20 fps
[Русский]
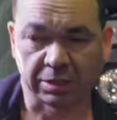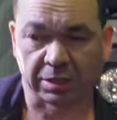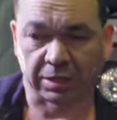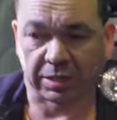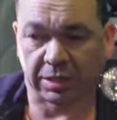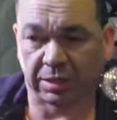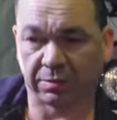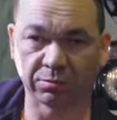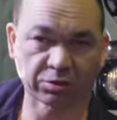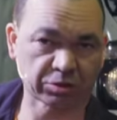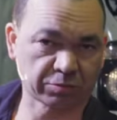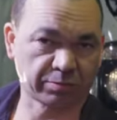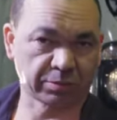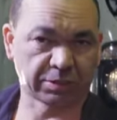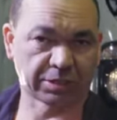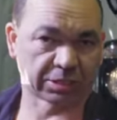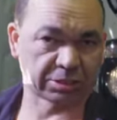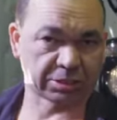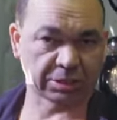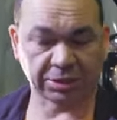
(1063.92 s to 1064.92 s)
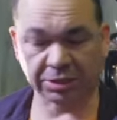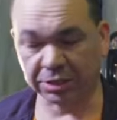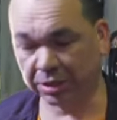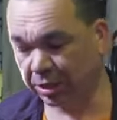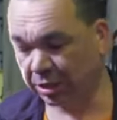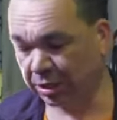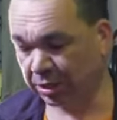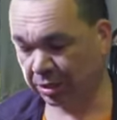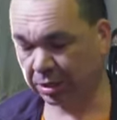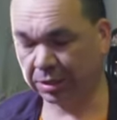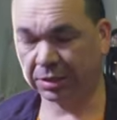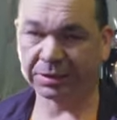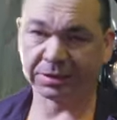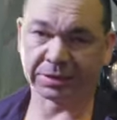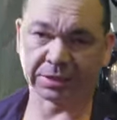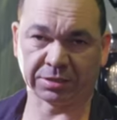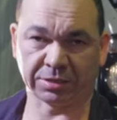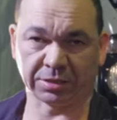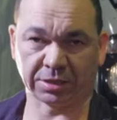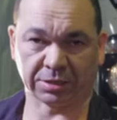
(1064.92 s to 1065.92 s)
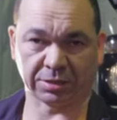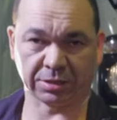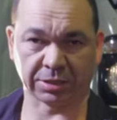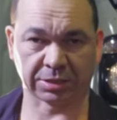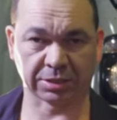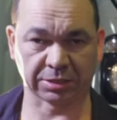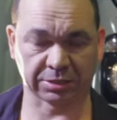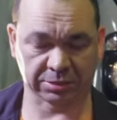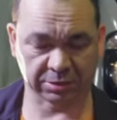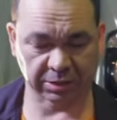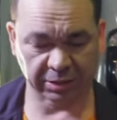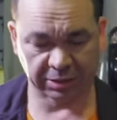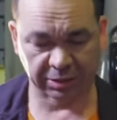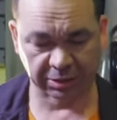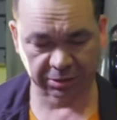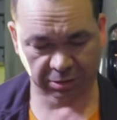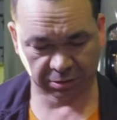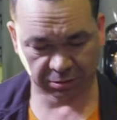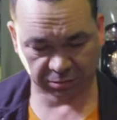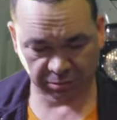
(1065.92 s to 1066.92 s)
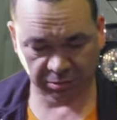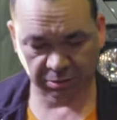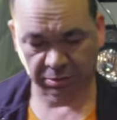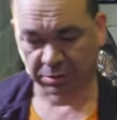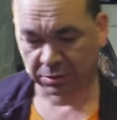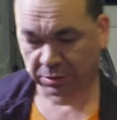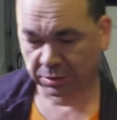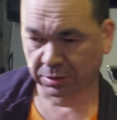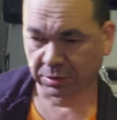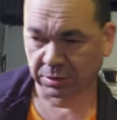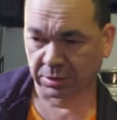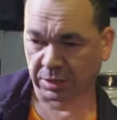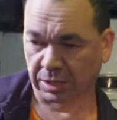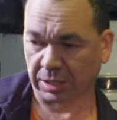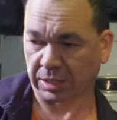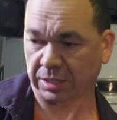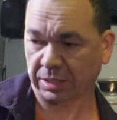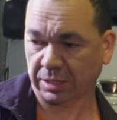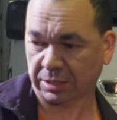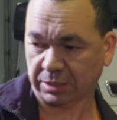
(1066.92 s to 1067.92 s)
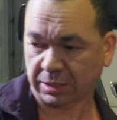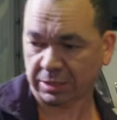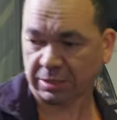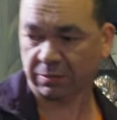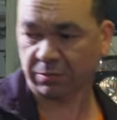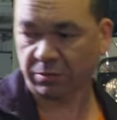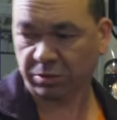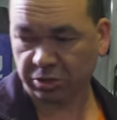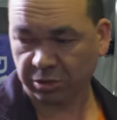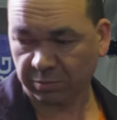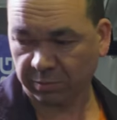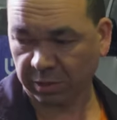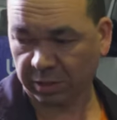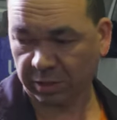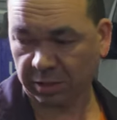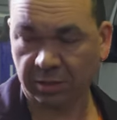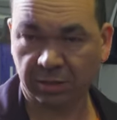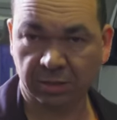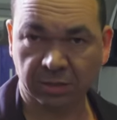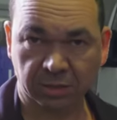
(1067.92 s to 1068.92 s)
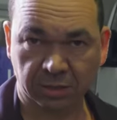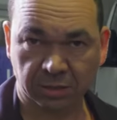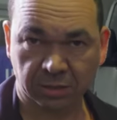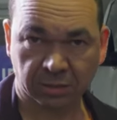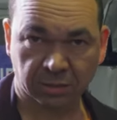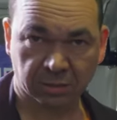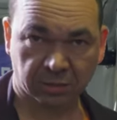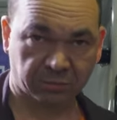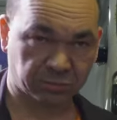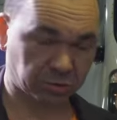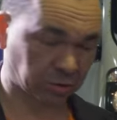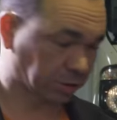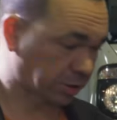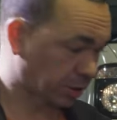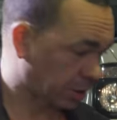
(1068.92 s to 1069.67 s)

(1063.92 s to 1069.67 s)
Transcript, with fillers: а, может быть даже дни. Если закисло, то а, для того, чтобы все